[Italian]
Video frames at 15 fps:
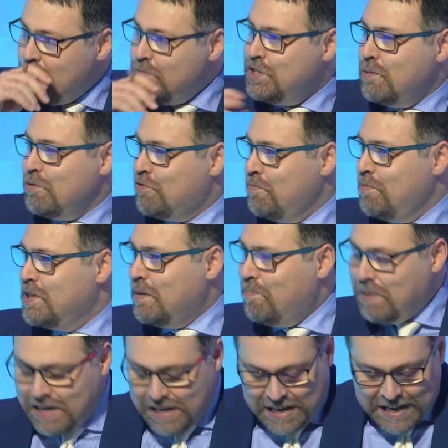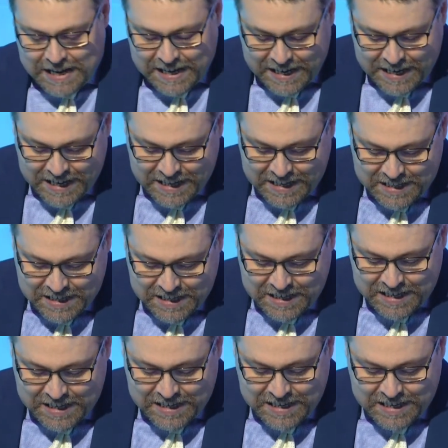cominciamo subito a parlare
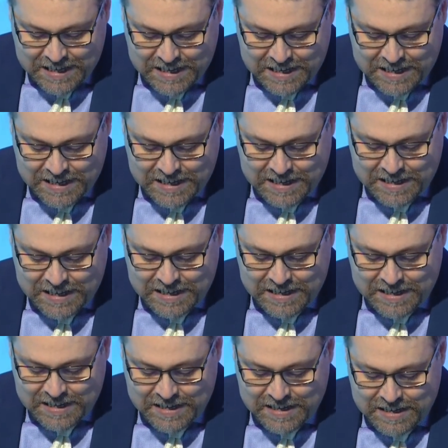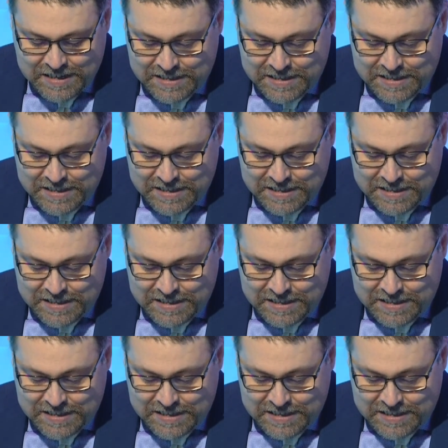di, eh,